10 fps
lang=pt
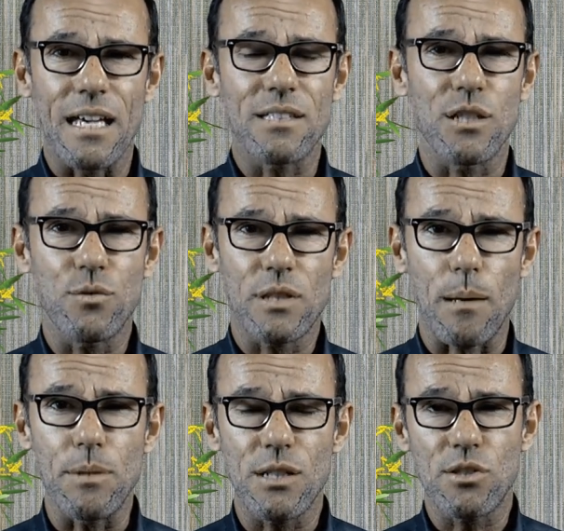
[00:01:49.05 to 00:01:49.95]
Essas
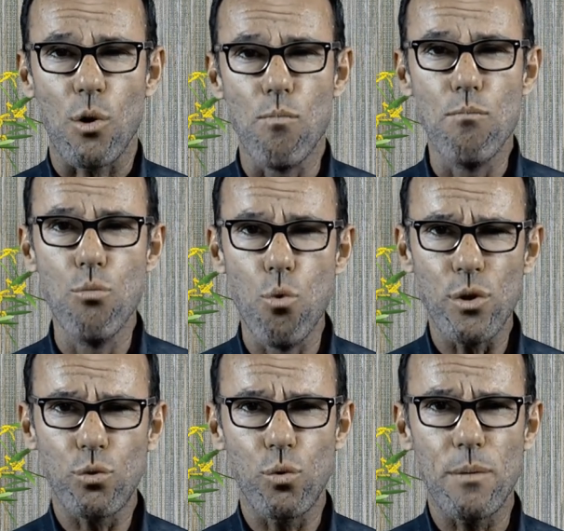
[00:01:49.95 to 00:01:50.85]
vitaminas são
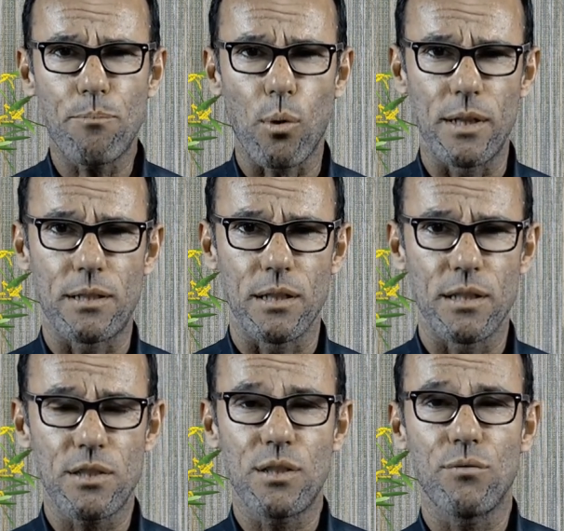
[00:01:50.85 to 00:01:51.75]
muito
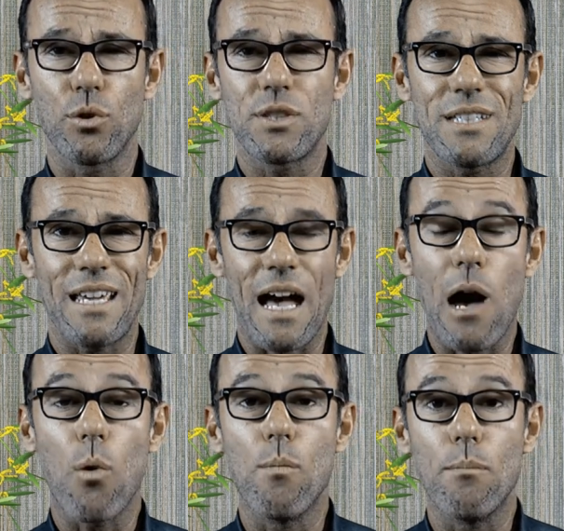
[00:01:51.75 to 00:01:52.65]
importantes que você
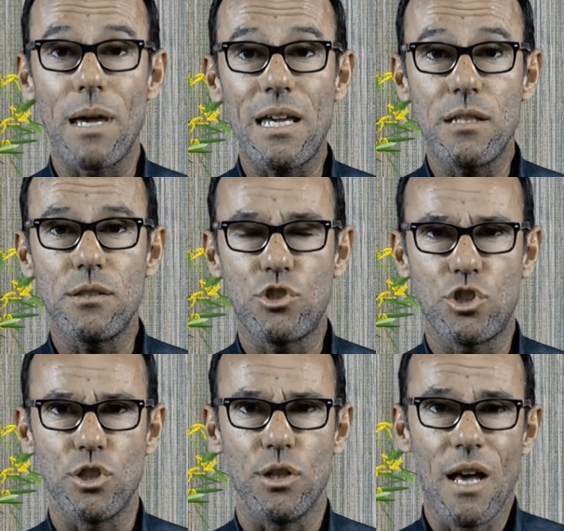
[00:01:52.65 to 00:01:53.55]

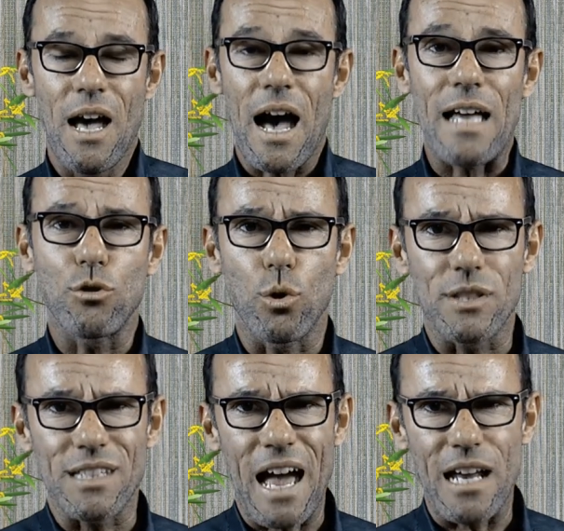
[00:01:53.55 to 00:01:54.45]
aumente a
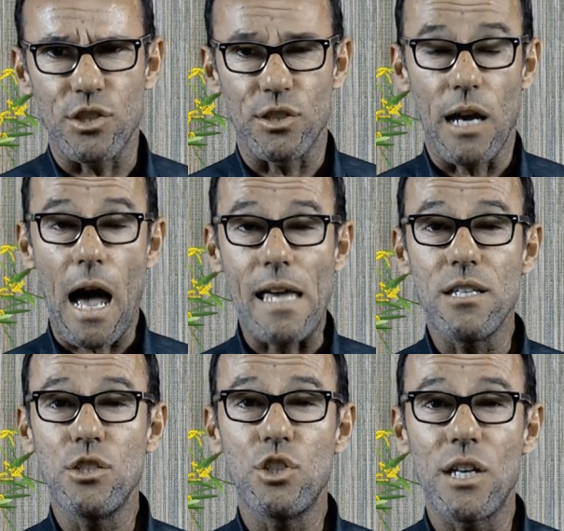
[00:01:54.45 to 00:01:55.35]
dosagem, a
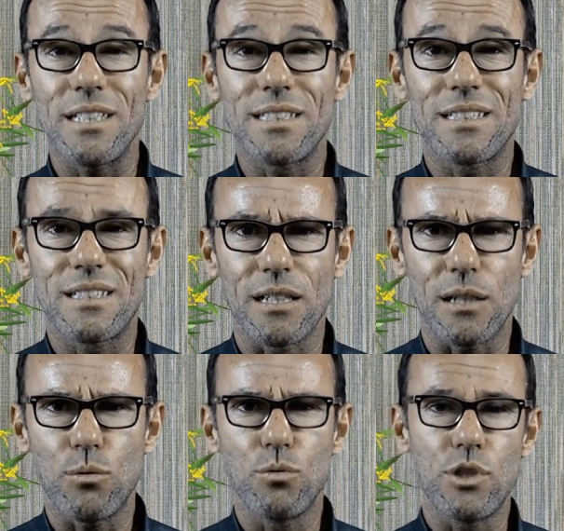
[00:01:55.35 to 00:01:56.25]

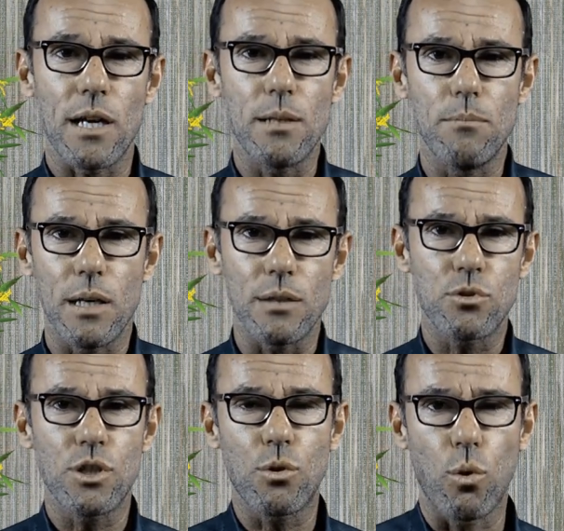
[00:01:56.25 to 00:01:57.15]
ingestão de
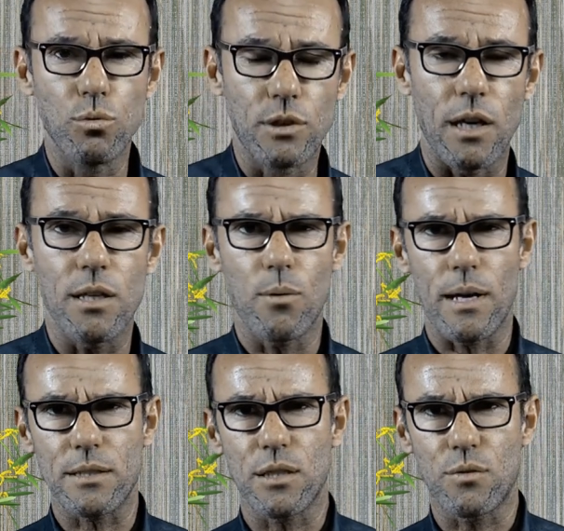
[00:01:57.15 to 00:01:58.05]
alimentos que contenham
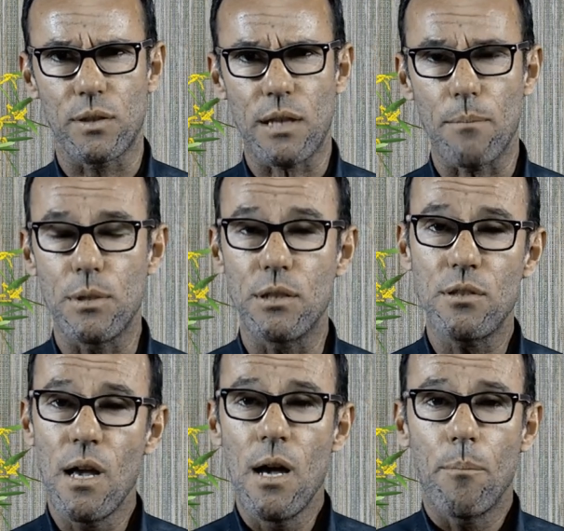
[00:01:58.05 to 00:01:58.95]
essas
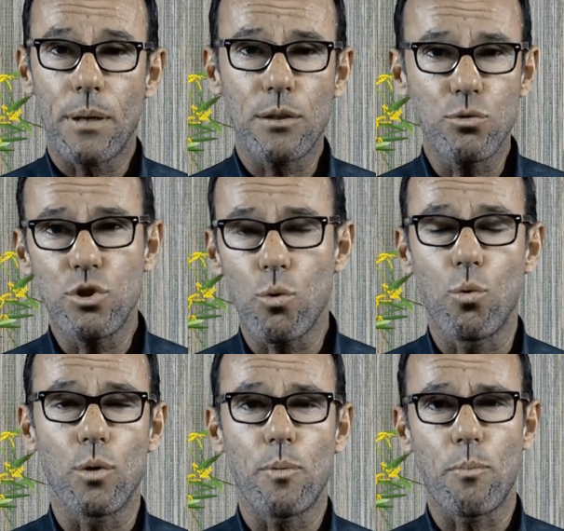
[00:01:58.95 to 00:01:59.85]
vitaminas para que o seu
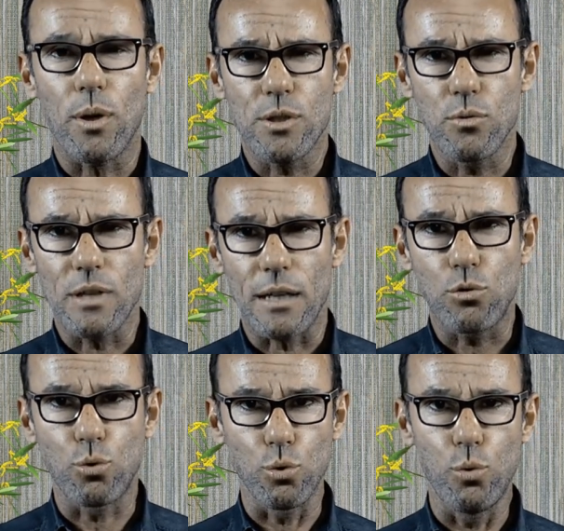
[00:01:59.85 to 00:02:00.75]
corpo possa
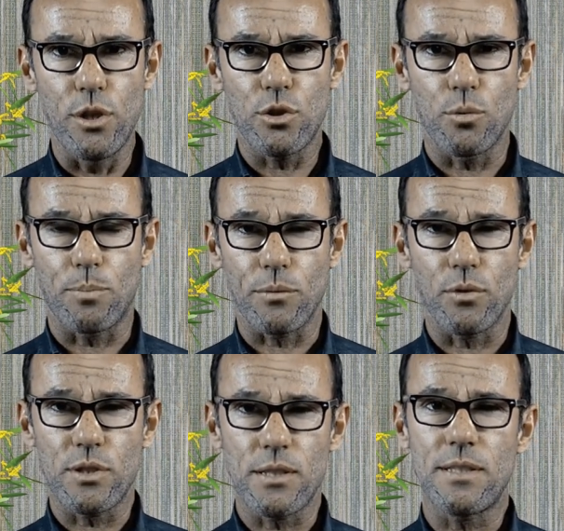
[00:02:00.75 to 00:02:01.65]
usar tudo isso para
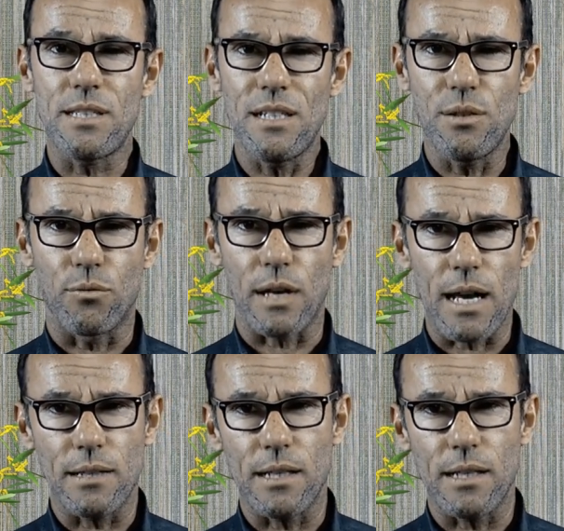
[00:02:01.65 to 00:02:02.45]
você se livrar